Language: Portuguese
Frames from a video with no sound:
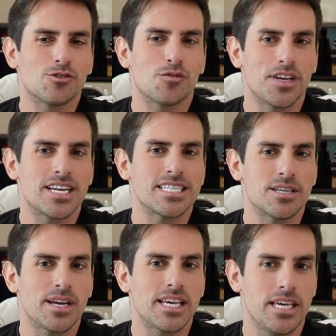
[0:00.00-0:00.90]
Sofia
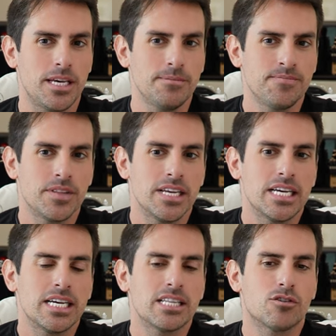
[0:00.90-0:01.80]
nasceu aqui,
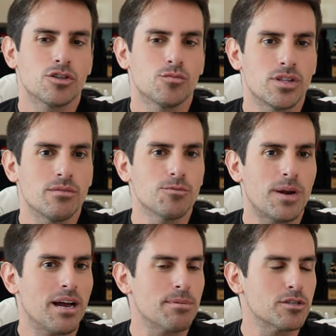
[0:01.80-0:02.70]
então nós mudamos
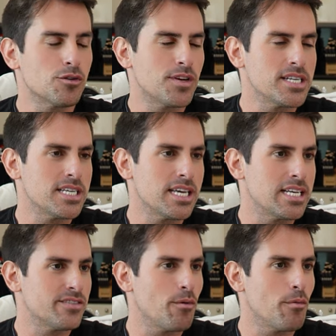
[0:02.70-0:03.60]
para cá para Sofia nascer aqui.
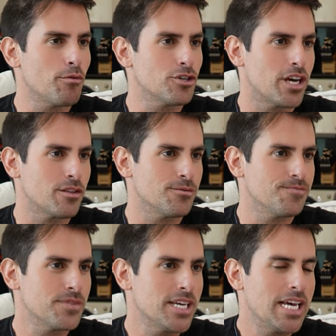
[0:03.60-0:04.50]
Esse foi meu projeto.
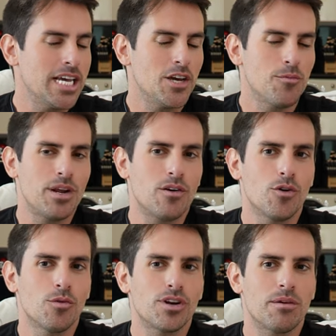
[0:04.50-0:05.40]
Eu brinco,
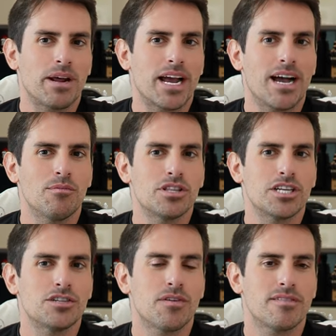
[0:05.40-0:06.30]
quando eu mudei para cá, muita
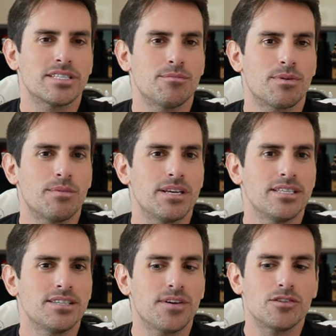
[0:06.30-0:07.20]
gente falava assim para mim: "E
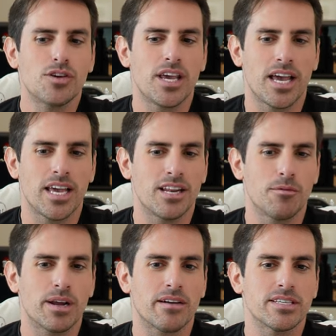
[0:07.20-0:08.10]
você faz o que aí?" Eu
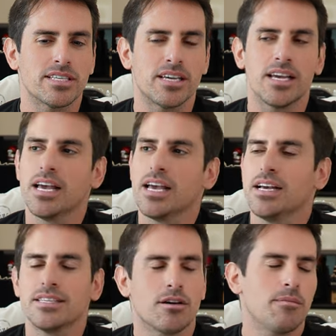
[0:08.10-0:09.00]
brincava assim:
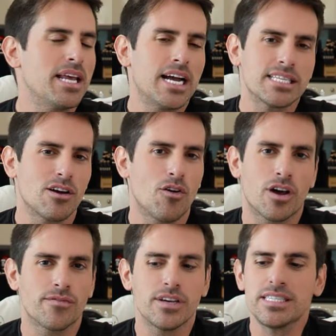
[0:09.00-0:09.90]
se alguém me ligasse
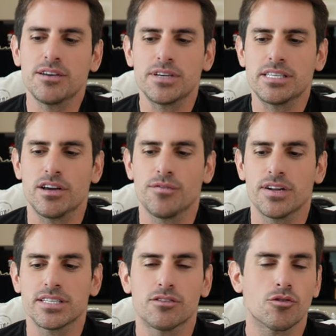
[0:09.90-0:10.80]
agora, o que você está fazendo aí? Eu
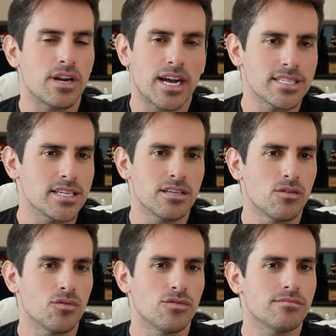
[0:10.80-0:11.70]
falava assim: "Tô na casa da
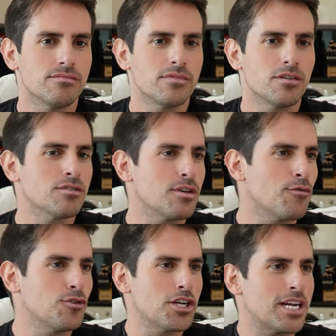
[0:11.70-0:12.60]
Zilu". Eu, eu
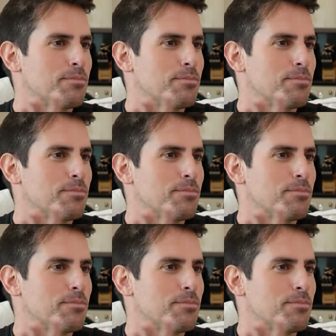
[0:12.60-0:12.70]
fugia da